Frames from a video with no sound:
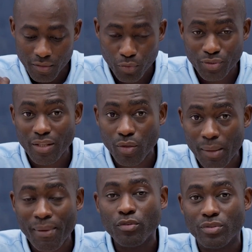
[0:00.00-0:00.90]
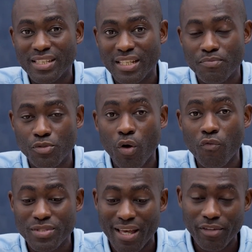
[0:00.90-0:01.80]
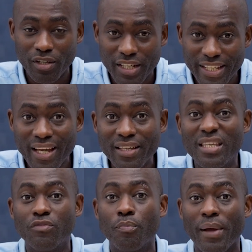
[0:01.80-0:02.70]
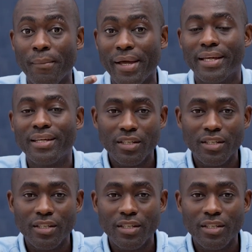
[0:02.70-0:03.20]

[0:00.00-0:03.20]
Pour ça, dans la barre de description, vous avez un lien qui vous permet